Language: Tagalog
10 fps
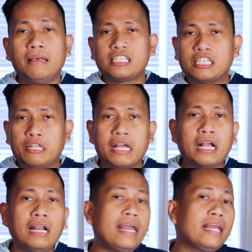
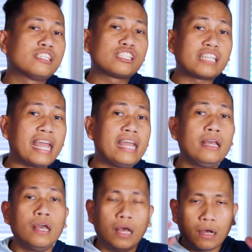Strictly
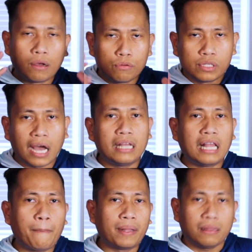stay kung saan ka
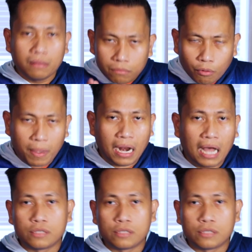dapat tumira.